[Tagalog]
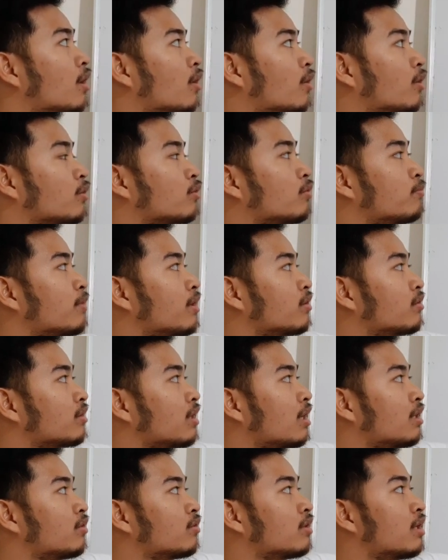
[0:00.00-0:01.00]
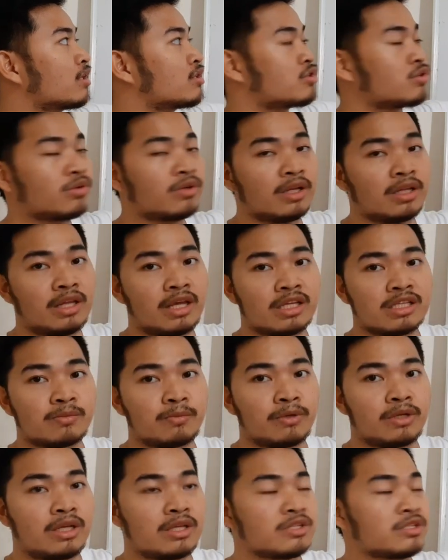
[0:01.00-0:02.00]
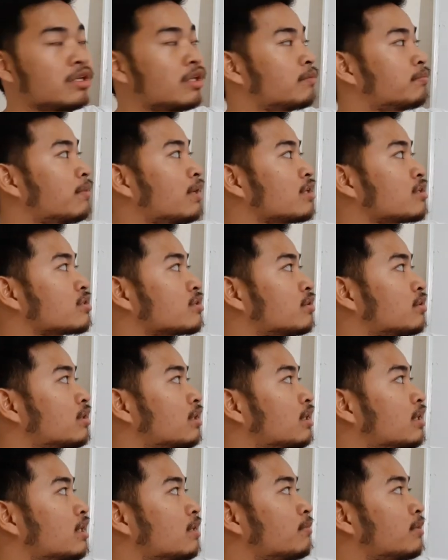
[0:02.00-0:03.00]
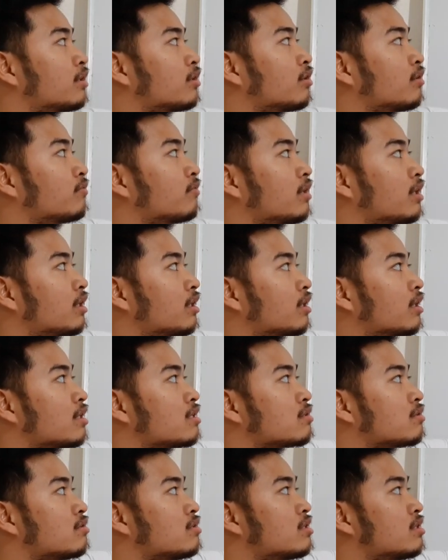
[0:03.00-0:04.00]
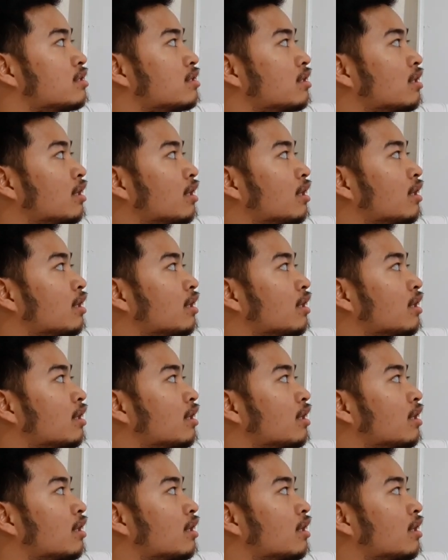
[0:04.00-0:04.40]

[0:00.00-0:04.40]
Or kung meron tayong natural exponential function, limit of e raised to g